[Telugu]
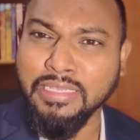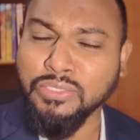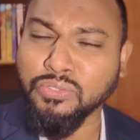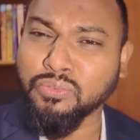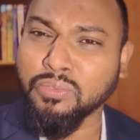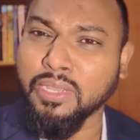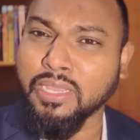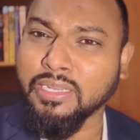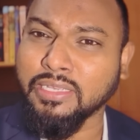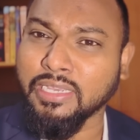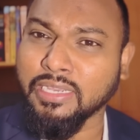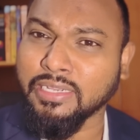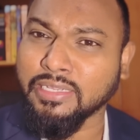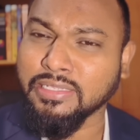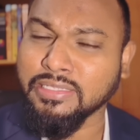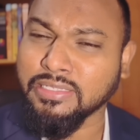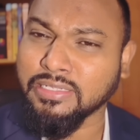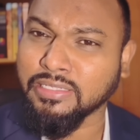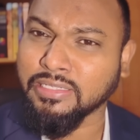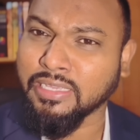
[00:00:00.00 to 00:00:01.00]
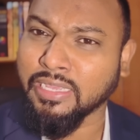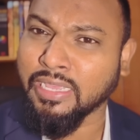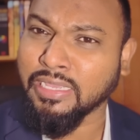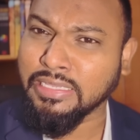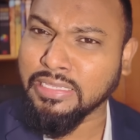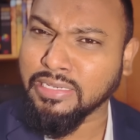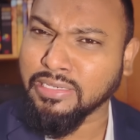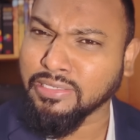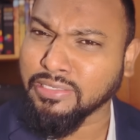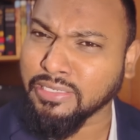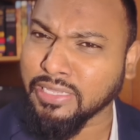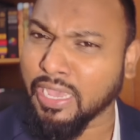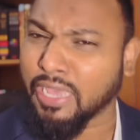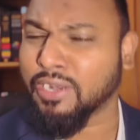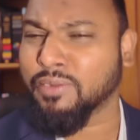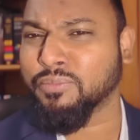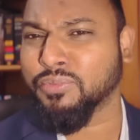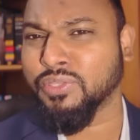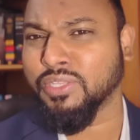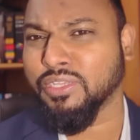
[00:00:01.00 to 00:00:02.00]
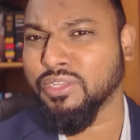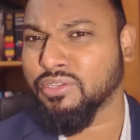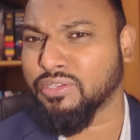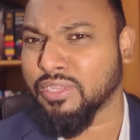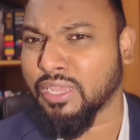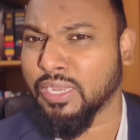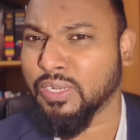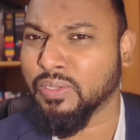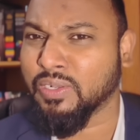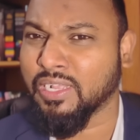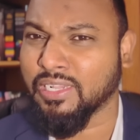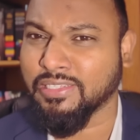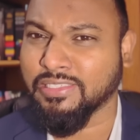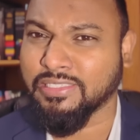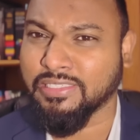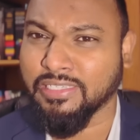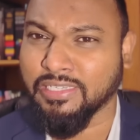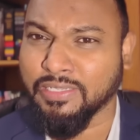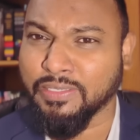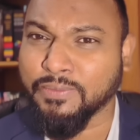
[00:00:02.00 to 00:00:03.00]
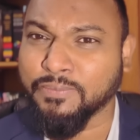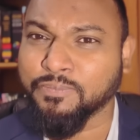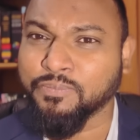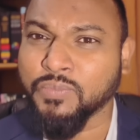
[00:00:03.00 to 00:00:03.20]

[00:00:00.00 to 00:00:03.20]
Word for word: ఇజ్రాయెల్కి అగెన్స్ట్గా ఎన్ని అరబ్ దేశాలు కలిసి